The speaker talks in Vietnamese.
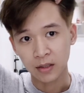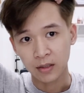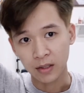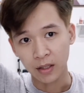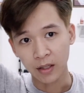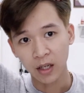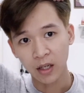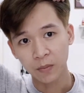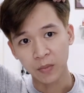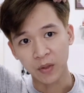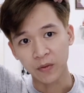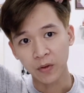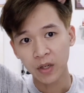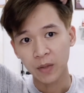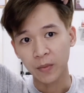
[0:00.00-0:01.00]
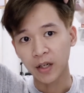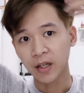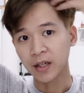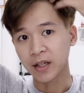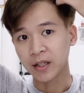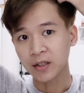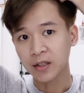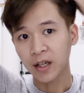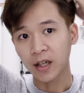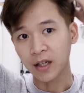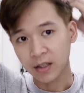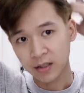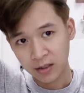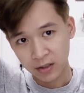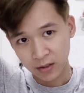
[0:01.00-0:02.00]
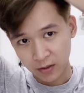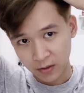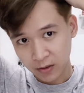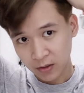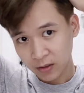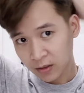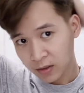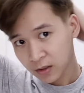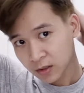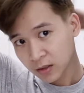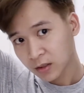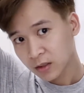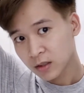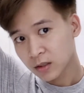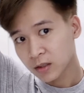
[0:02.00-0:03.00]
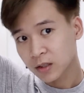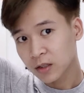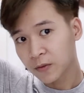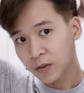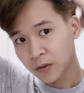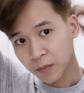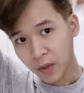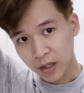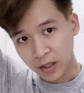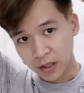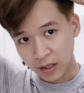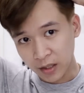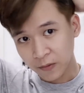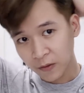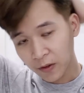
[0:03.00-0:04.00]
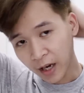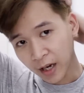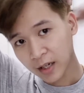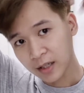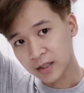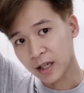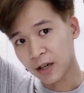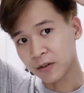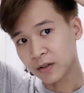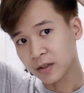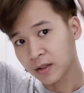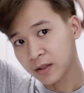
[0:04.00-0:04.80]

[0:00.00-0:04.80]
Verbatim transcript: sau đó mình vuốt cái mình ít này trước nha cứ vuốt bình thường vuốt thẳng ra sao